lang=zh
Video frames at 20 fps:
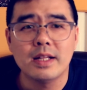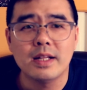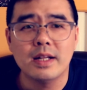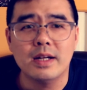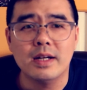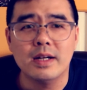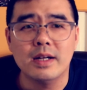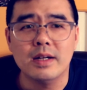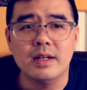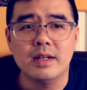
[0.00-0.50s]

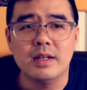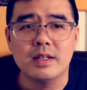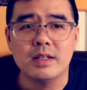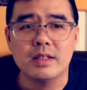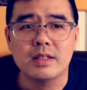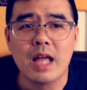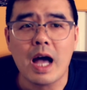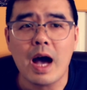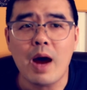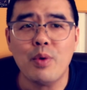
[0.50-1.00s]

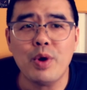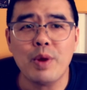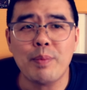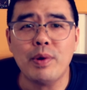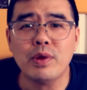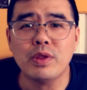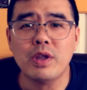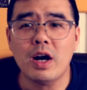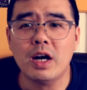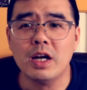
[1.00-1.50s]
呃，他会
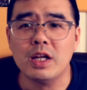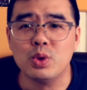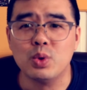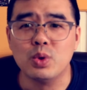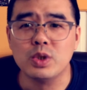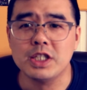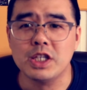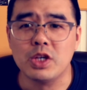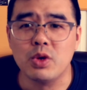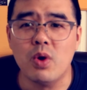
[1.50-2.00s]
碰到很
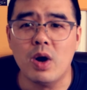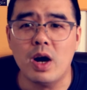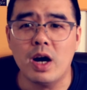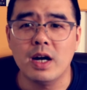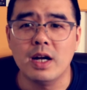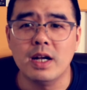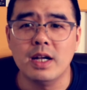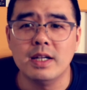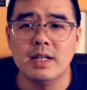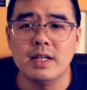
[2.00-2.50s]
多情况
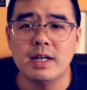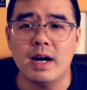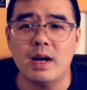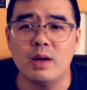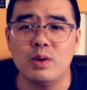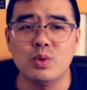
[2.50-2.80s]
啊。